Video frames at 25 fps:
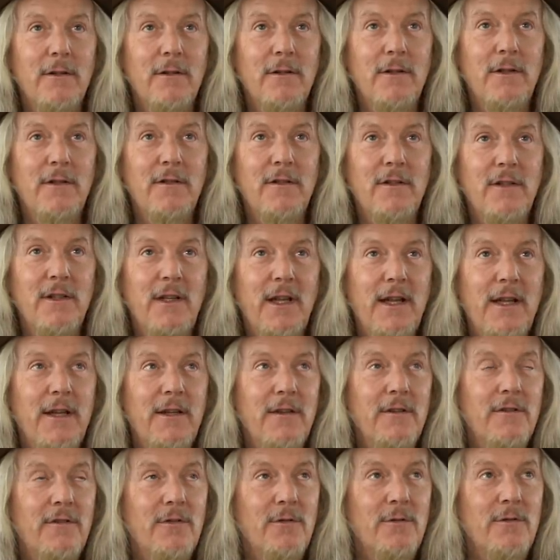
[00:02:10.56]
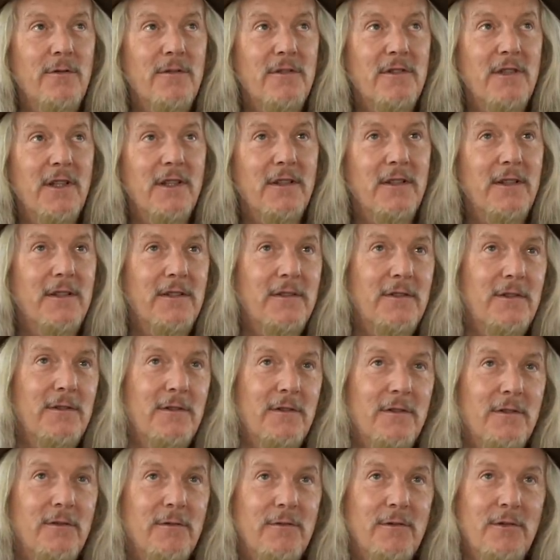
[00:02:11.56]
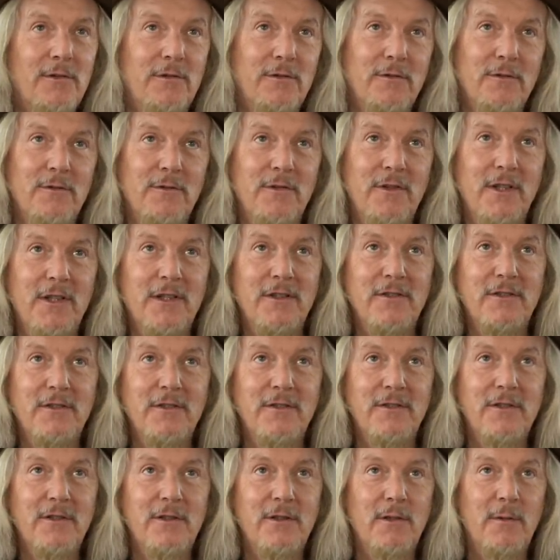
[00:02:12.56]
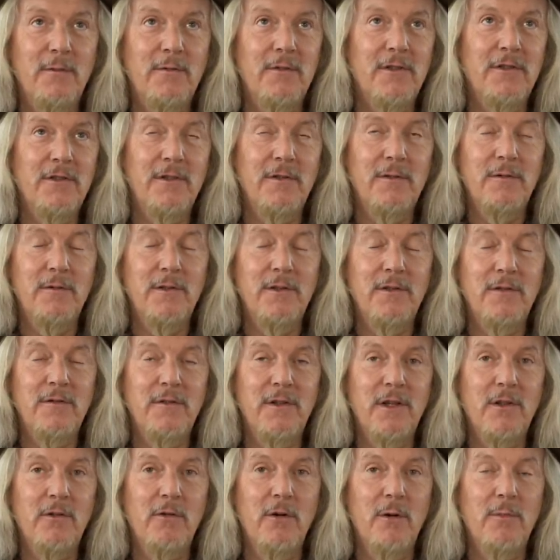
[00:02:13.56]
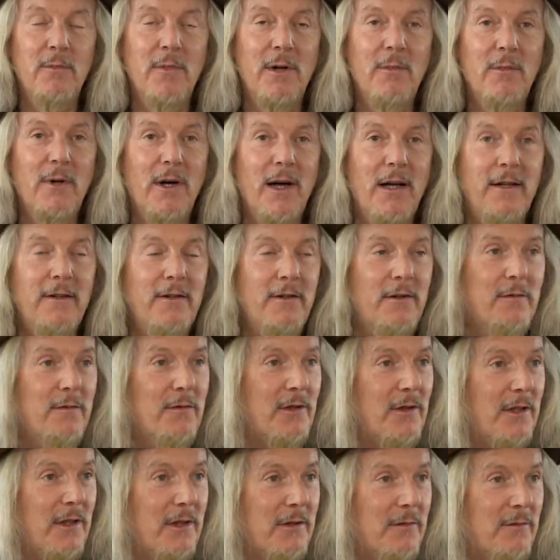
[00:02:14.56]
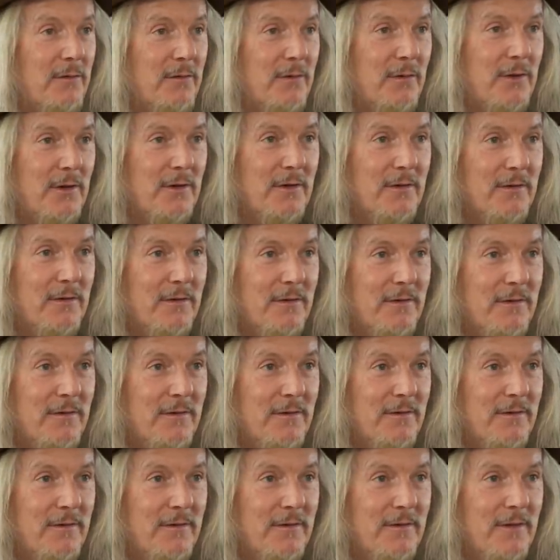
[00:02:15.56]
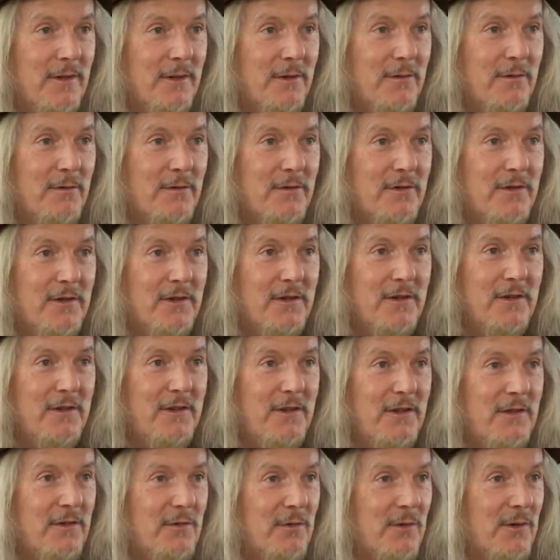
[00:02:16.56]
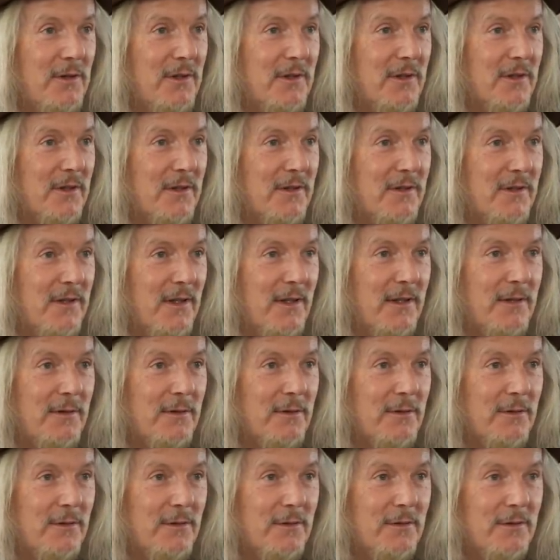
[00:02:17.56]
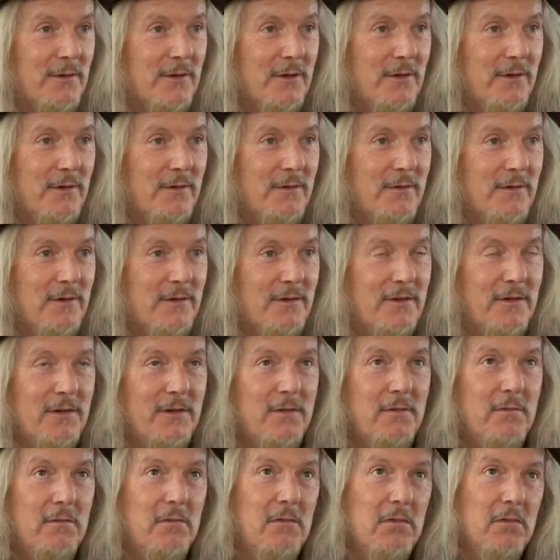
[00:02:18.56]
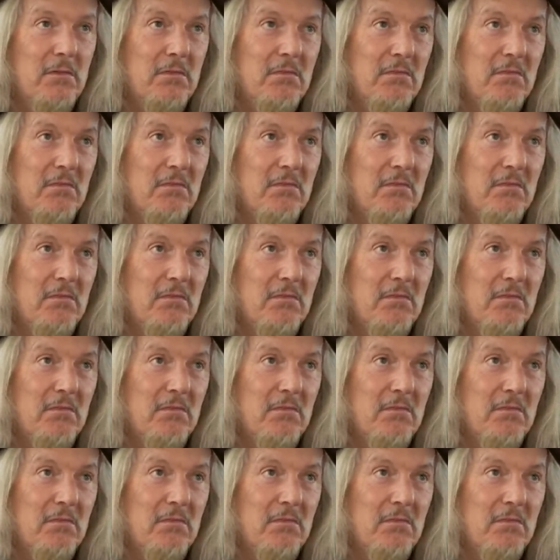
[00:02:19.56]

diese Nähe zu uns hat, dass die sowieso falsch ist. Ich glaube, wir, wir kommen am Rande vielleicht vor. Also wir sind nicht so interessant. Wir sind